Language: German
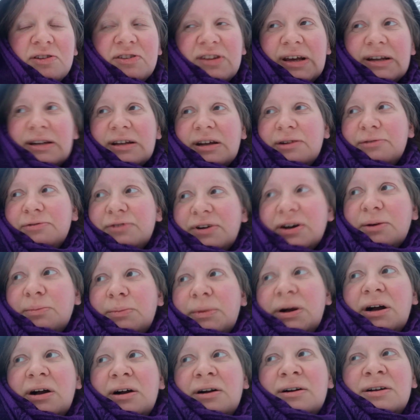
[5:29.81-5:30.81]
Seid einfach
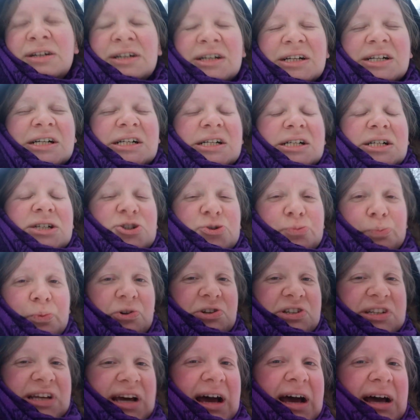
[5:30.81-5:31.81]
mal
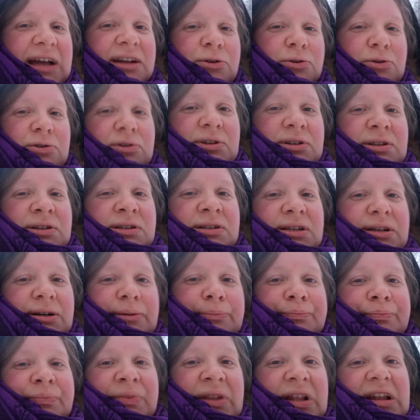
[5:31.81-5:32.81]
spontan und
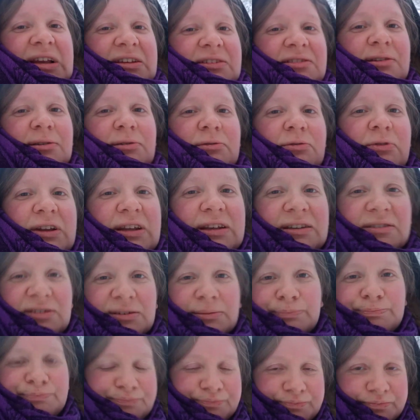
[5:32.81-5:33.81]
ähm, lasst es
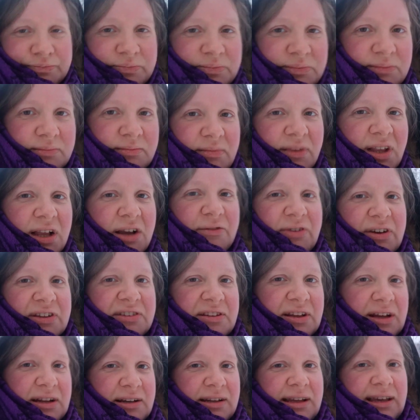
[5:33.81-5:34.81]
fließen,
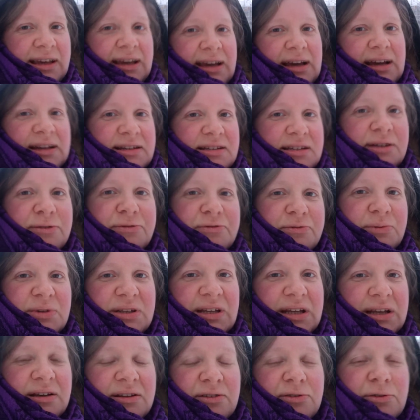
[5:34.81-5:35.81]
was dann kreativen
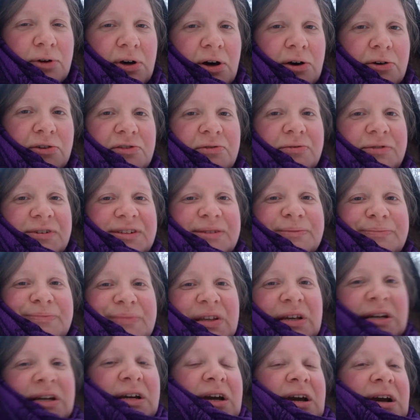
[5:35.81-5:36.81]
Dingen so raus will.
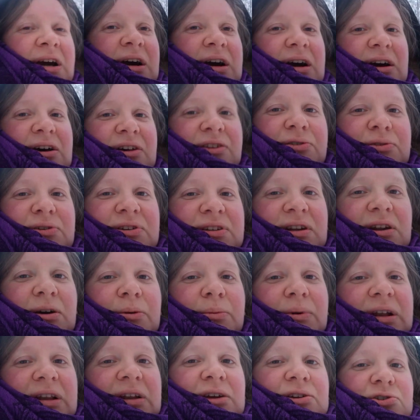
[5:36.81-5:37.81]
Also ich
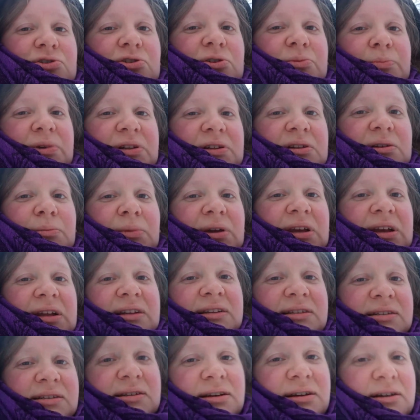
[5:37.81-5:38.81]
glaube, allein schon mit einem
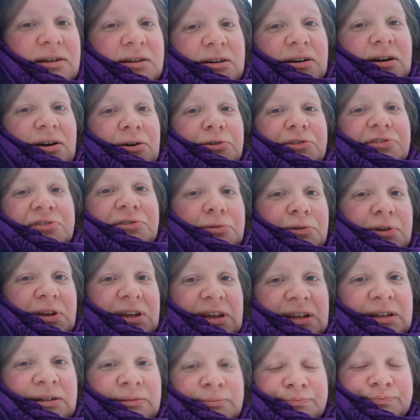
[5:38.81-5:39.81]
Kind äh,
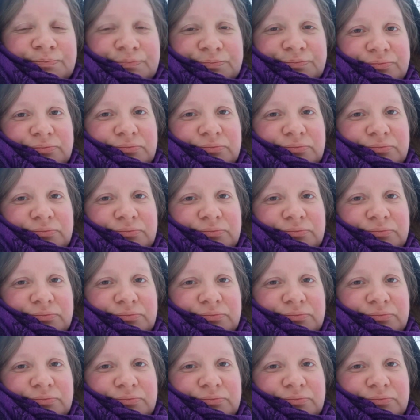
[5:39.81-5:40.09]
rauszugehen